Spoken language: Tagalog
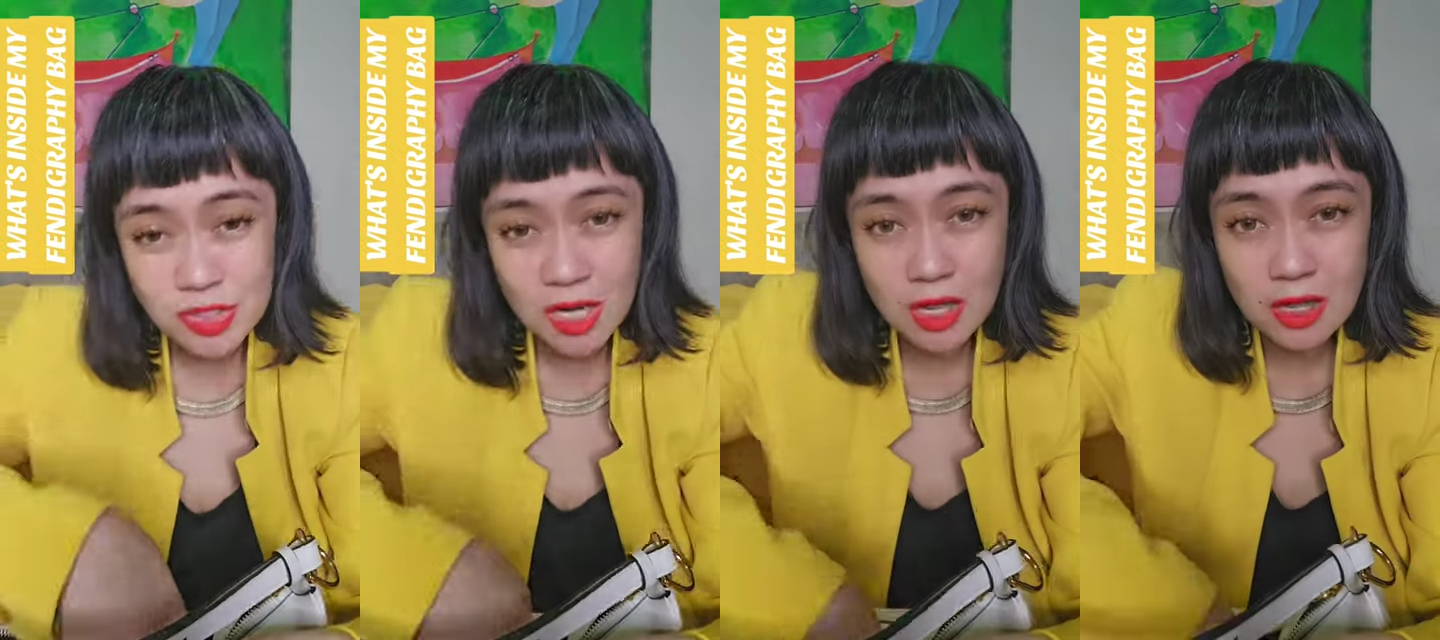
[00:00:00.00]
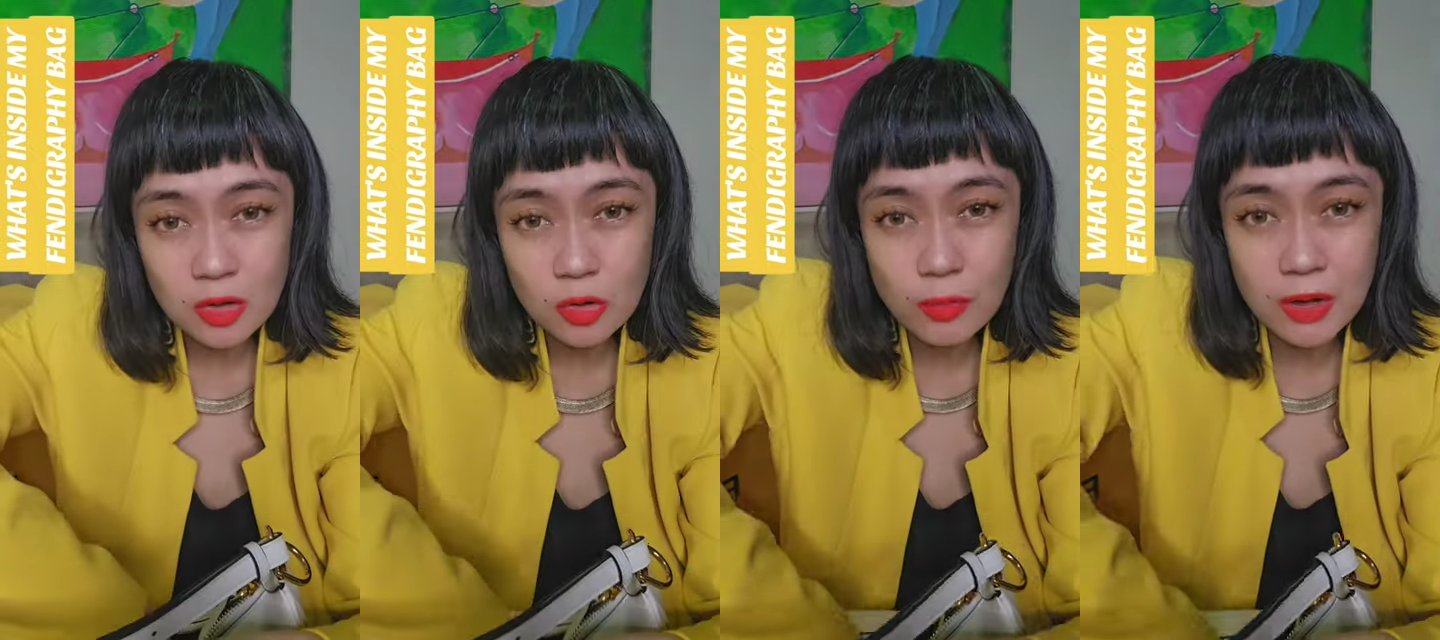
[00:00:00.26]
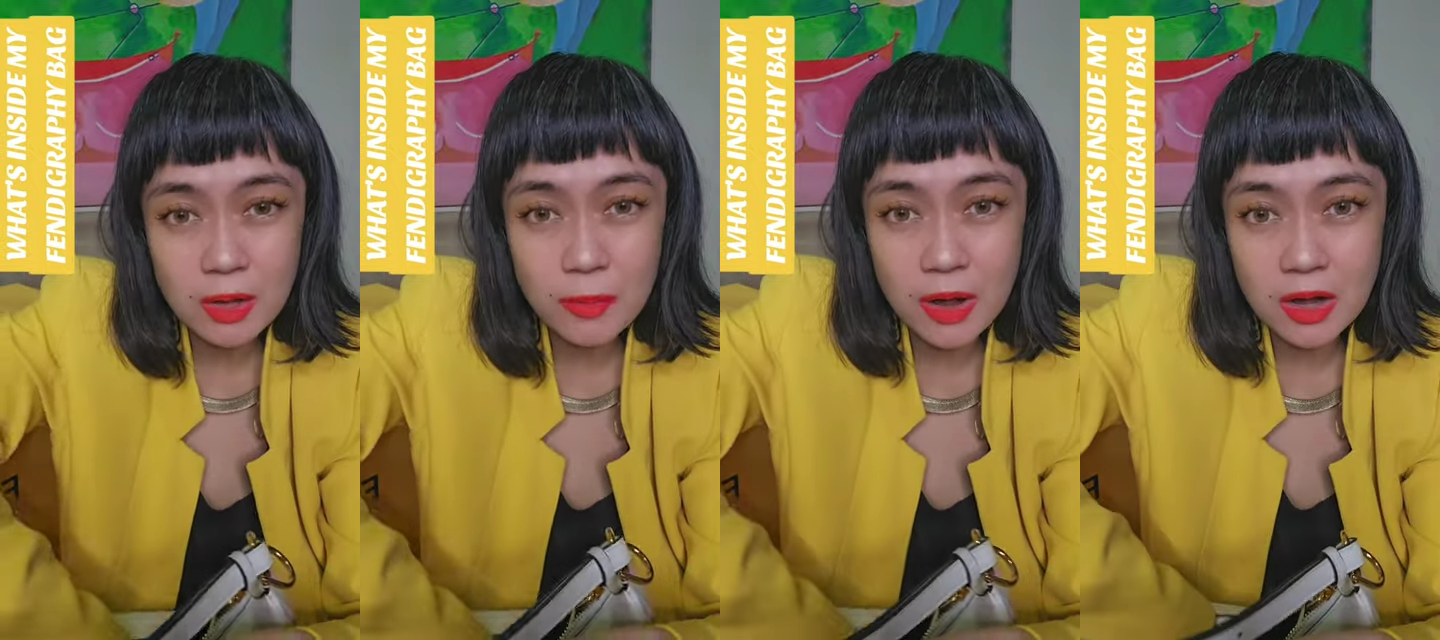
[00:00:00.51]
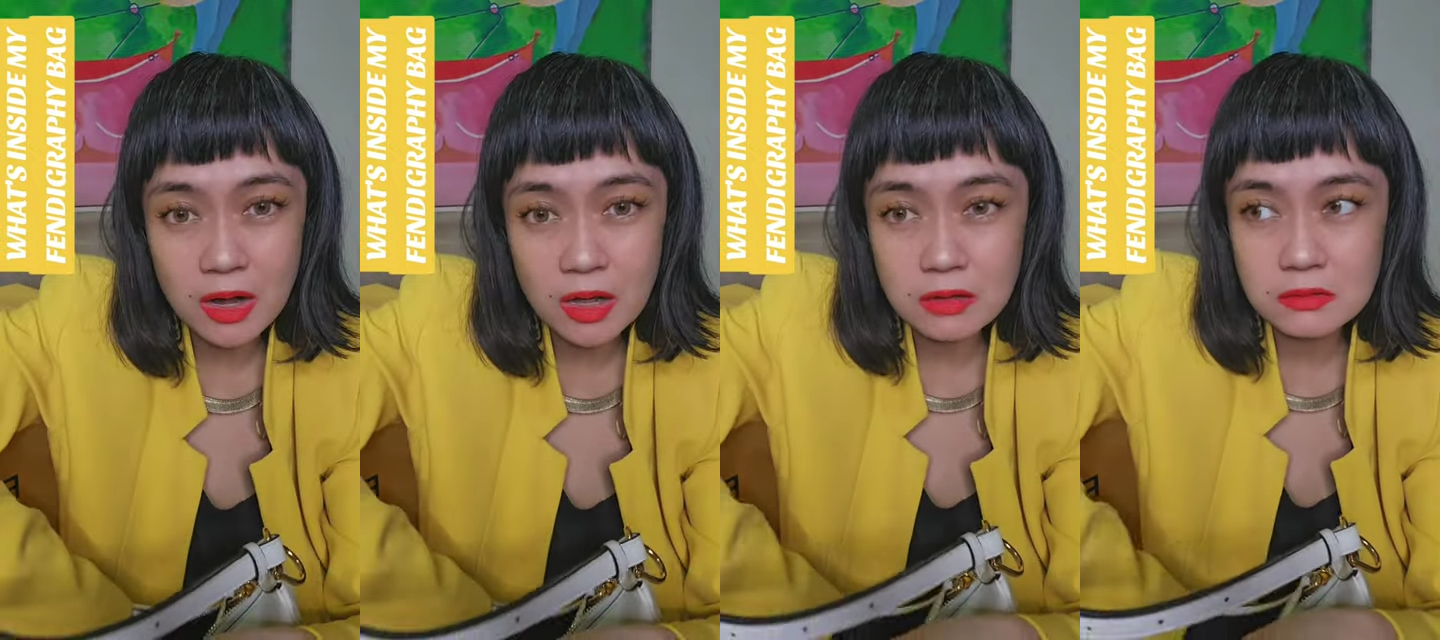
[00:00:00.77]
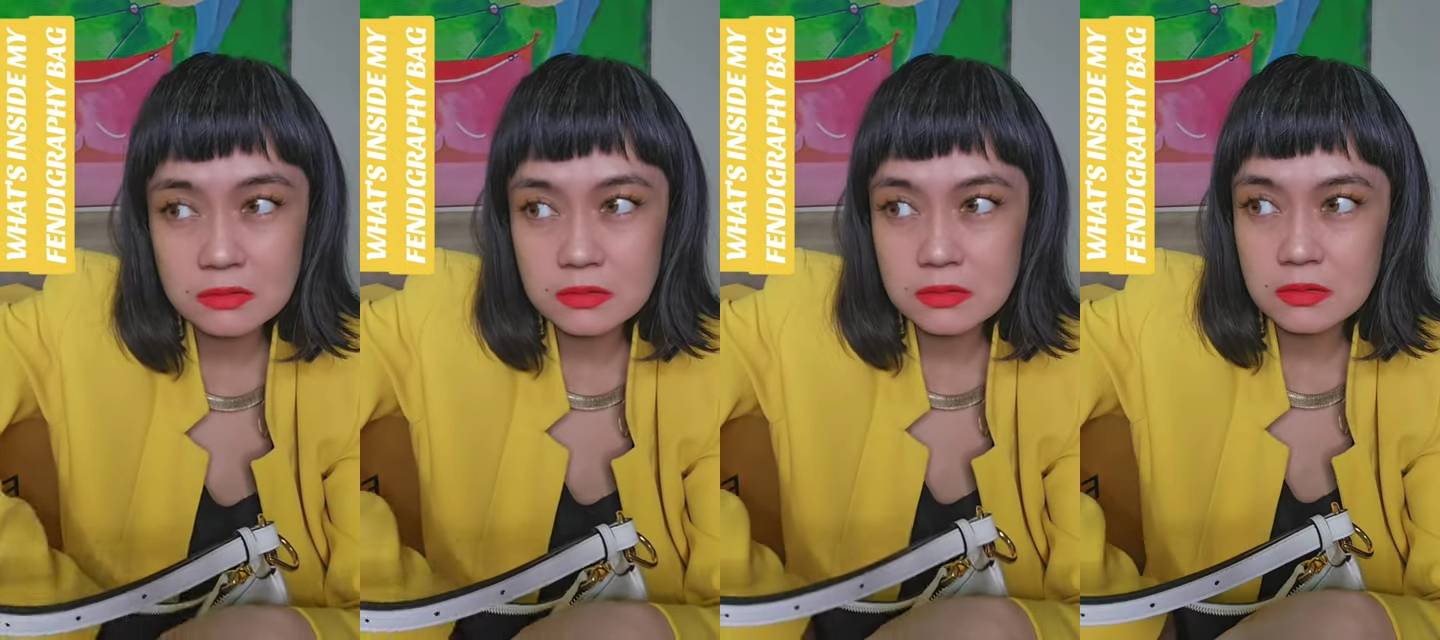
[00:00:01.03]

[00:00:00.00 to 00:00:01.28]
siyang, kumbaga parang